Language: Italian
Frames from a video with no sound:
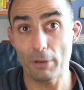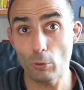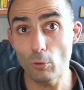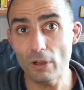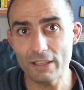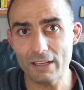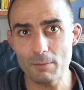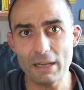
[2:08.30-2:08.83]
Per
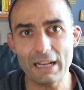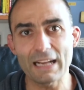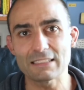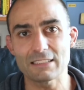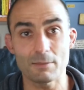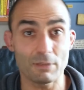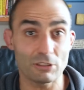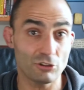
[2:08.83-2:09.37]
cui il
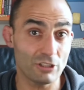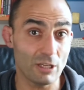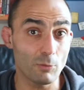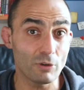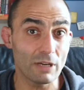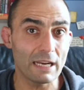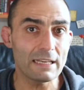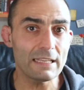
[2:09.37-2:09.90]
Kramagazza
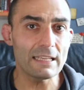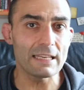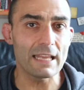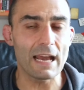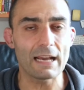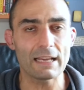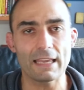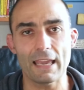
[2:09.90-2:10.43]
immaginiamo una
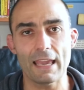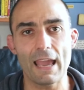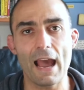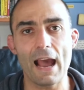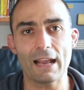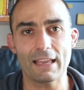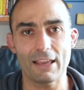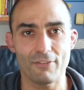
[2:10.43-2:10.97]
linea che
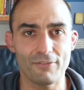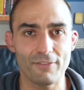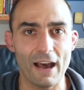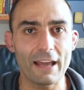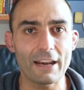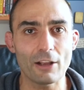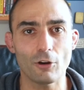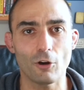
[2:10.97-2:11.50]
ha a che
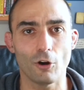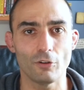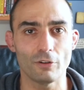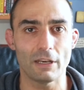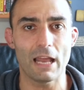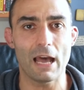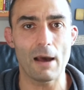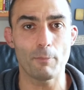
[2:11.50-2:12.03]
fare
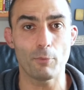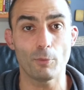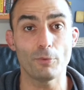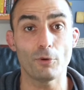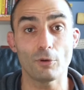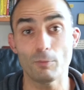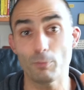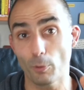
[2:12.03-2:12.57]
con la,
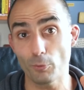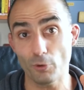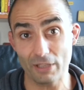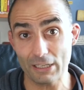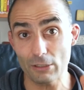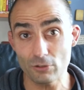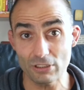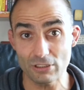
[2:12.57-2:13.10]
proprio, il proprio
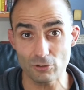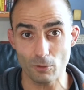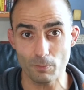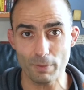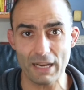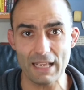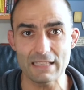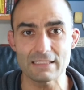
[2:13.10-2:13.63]
grado di
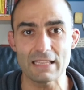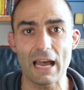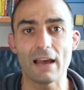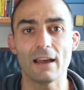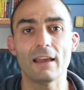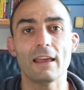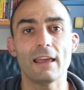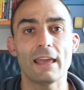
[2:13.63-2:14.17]

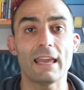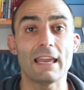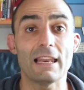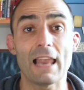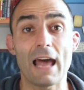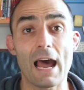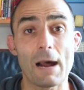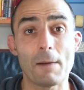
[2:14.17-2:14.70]
sorpresa
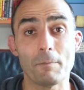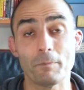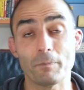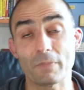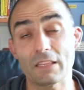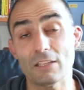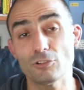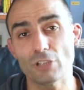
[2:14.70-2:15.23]
e la
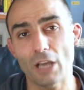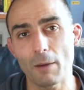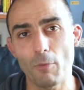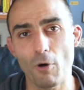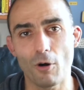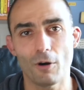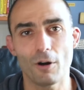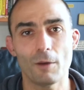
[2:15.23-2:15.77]
mm,
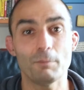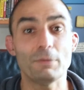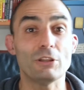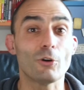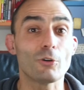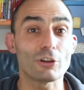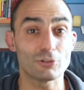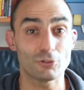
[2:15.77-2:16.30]
diciamo,
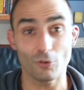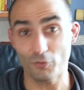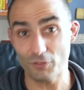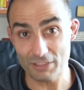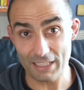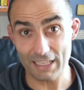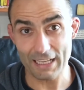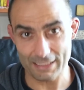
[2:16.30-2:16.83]
minore
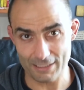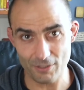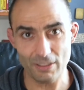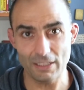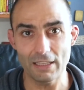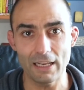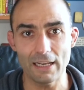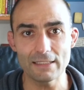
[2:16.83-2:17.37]

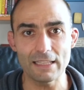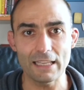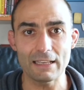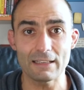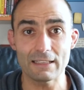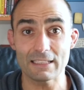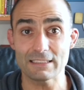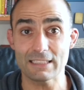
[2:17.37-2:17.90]
sofisticazione delle
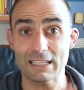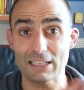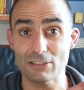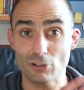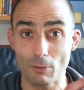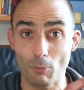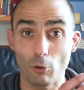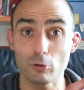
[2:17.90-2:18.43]
tecniche si
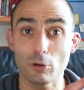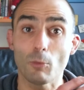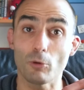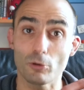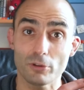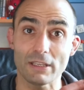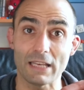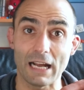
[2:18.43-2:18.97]
aggancia molto
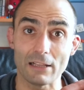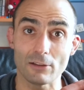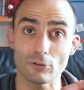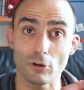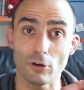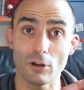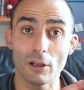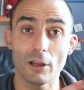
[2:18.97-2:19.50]
molto in
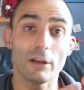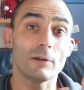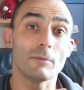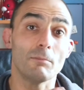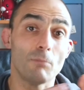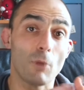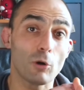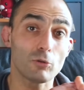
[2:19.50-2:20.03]
alto,
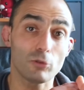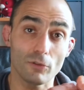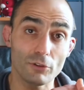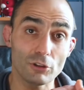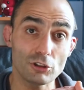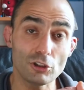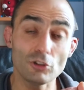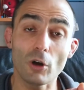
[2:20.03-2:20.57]
molto
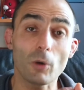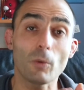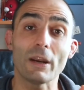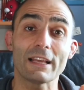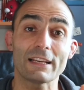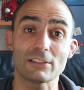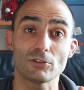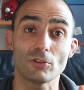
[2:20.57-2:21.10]
vicino a
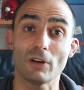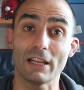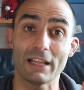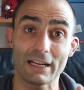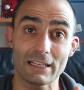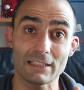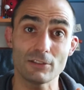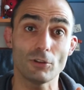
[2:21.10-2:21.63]
quelle che sono
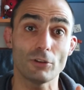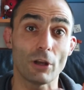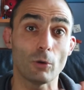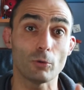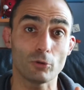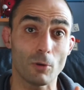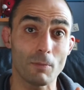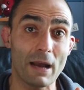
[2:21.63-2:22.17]
le reazioni
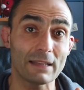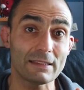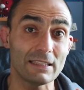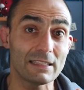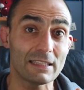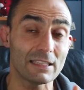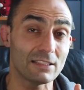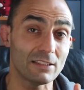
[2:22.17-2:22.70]

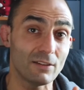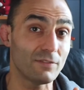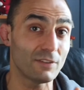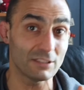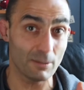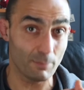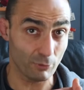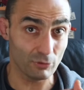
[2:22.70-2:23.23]
automatiche di
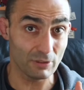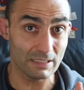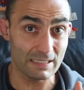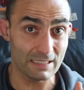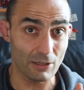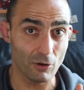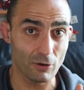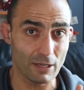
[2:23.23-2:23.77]
difesa e
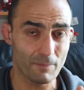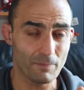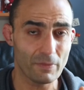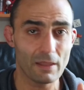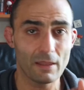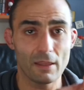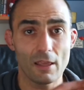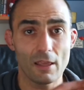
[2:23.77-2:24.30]
protezione.